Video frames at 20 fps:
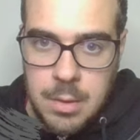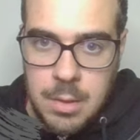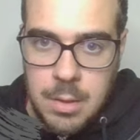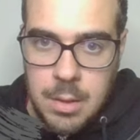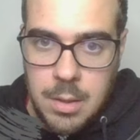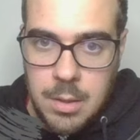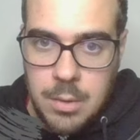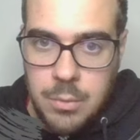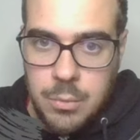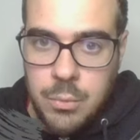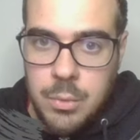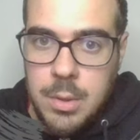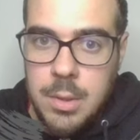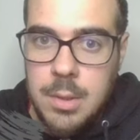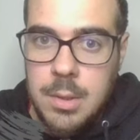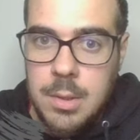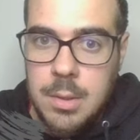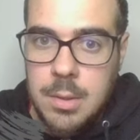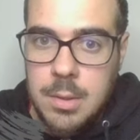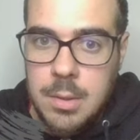E
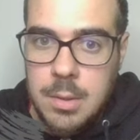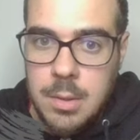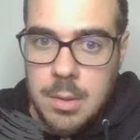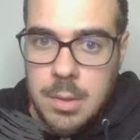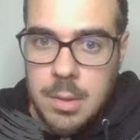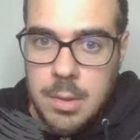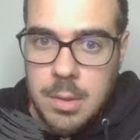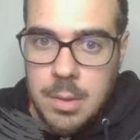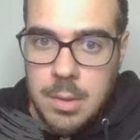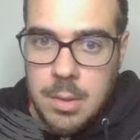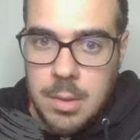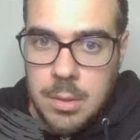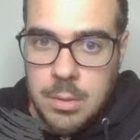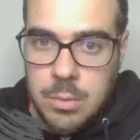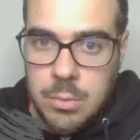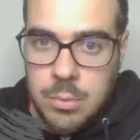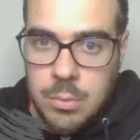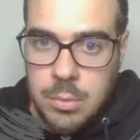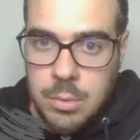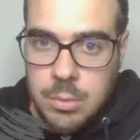qui
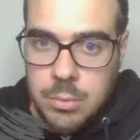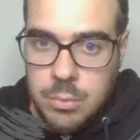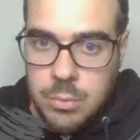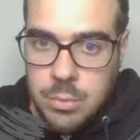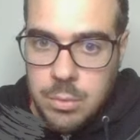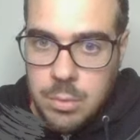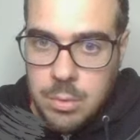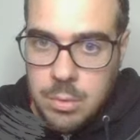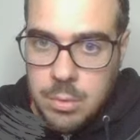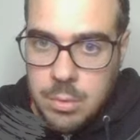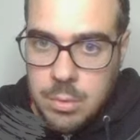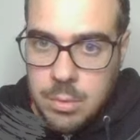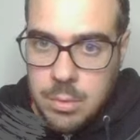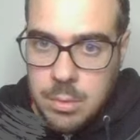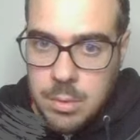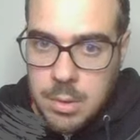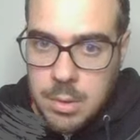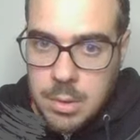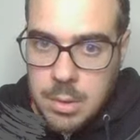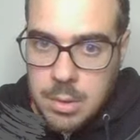catturo tutto.
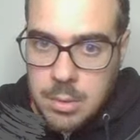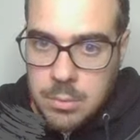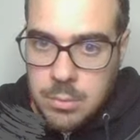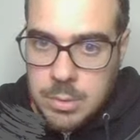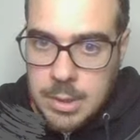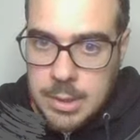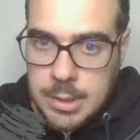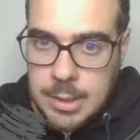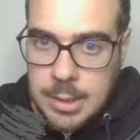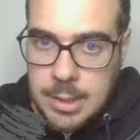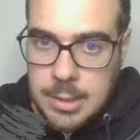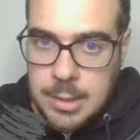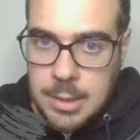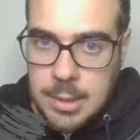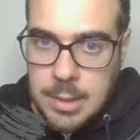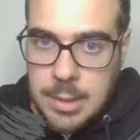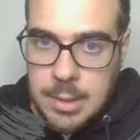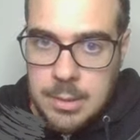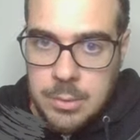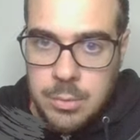Scusa, tre
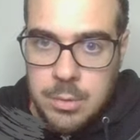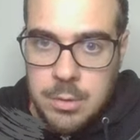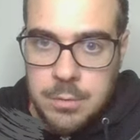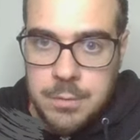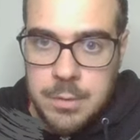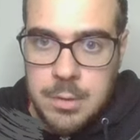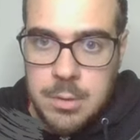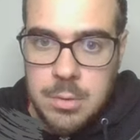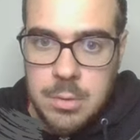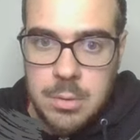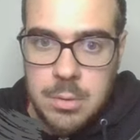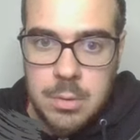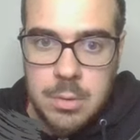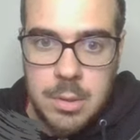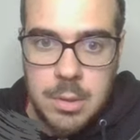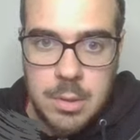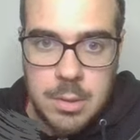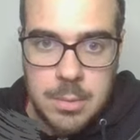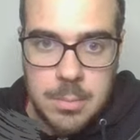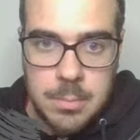attaccanti e due
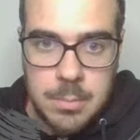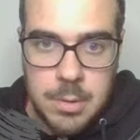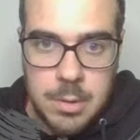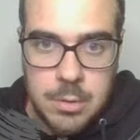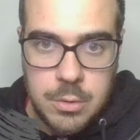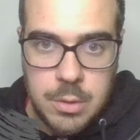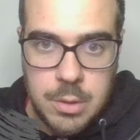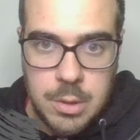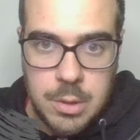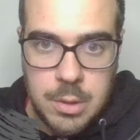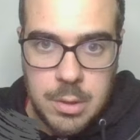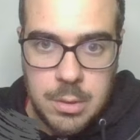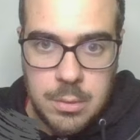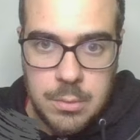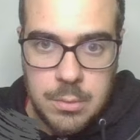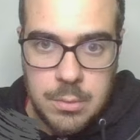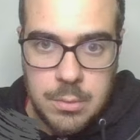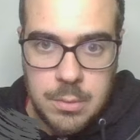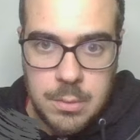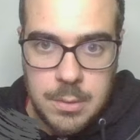difensori? Eh beh,
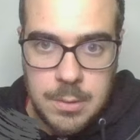certo.